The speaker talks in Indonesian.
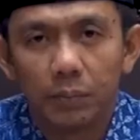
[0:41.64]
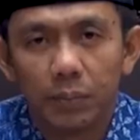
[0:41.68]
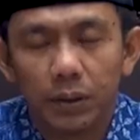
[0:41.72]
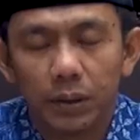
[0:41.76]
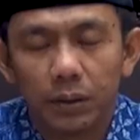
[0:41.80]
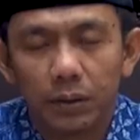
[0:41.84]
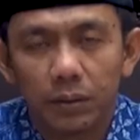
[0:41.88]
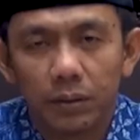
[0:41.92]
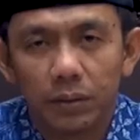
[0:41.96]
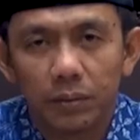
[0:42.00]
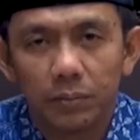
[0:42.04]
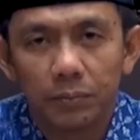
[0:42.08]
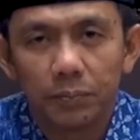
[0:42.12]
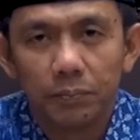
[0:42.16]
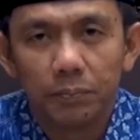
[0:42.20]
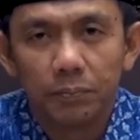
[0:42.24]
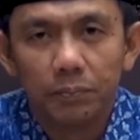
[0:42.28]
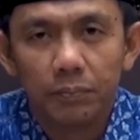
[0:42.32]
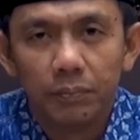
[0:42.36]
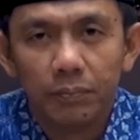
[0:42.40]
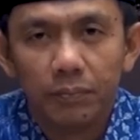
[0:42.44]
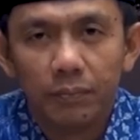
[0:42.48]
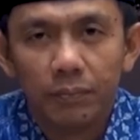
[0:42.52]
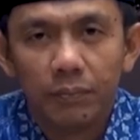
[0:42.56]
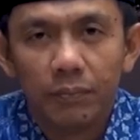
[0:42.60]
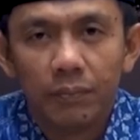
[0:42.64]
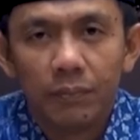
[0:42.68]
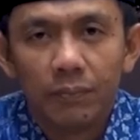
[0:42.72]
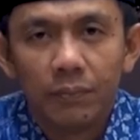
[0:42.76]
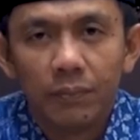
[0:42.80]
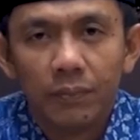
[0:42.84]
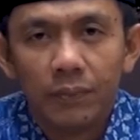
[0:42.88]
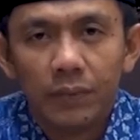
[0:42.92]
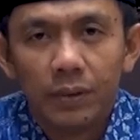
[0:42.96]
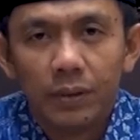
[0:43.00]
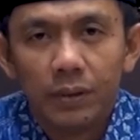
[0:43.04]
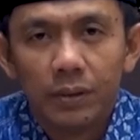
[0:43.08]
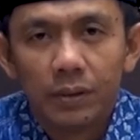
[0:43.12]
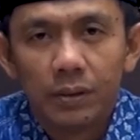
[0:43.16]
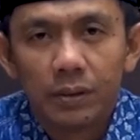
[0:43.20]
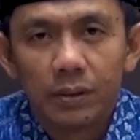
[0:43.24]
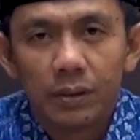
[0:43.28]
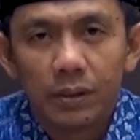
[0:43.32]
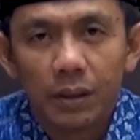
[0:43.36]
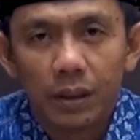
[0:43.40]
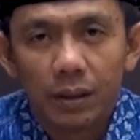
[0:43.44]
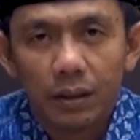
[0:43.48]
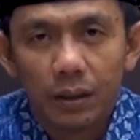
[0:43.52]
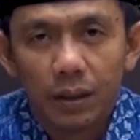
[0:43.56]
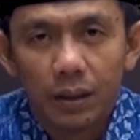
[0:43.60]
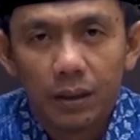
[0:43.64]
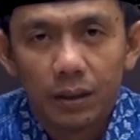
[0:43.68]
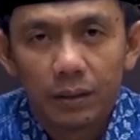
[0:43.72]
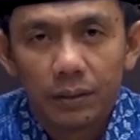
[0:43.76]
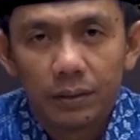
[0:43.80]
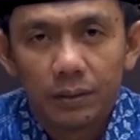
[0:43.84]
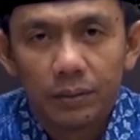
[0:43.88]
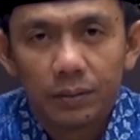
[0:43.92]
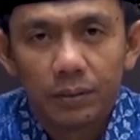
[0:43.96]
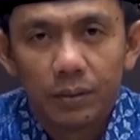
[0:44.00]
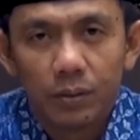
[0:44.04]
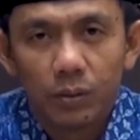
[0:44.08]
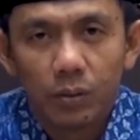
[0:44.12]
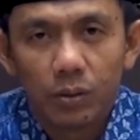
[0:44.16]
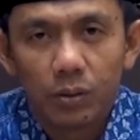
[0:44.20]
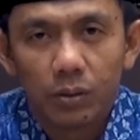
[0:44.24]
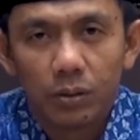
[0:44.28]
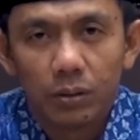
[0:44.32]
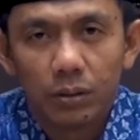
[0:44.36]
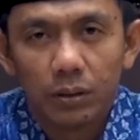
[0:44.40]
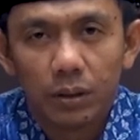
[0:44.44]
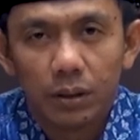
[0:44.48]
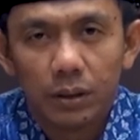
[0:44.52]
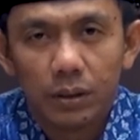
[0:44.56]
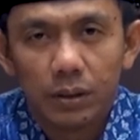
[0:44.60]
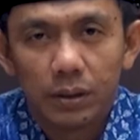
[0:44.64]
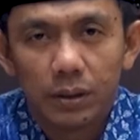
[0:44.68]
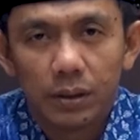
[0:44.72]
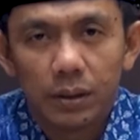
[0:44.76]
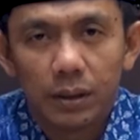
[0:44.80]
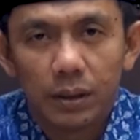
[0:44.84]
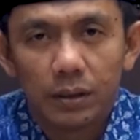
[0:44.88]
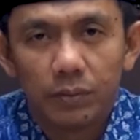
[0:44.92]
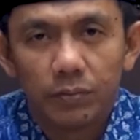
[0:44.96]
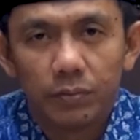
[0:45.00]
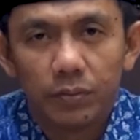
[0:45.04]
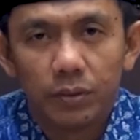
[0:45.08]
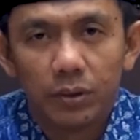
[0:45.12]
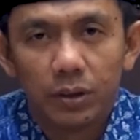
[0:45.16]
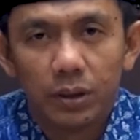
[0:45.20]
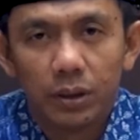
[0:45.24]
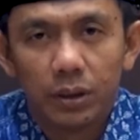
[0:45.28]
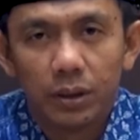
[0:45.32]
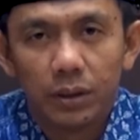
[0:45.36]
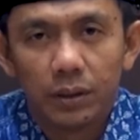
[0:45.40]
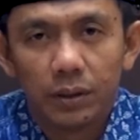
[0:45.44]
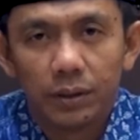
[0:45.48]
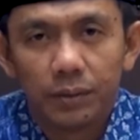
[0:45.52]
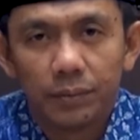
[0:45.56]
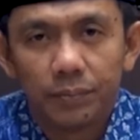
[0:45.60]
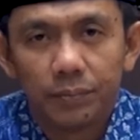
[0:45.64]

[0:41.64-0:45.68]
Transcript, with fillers: ba'd. Saya Nur Khalid Saifullah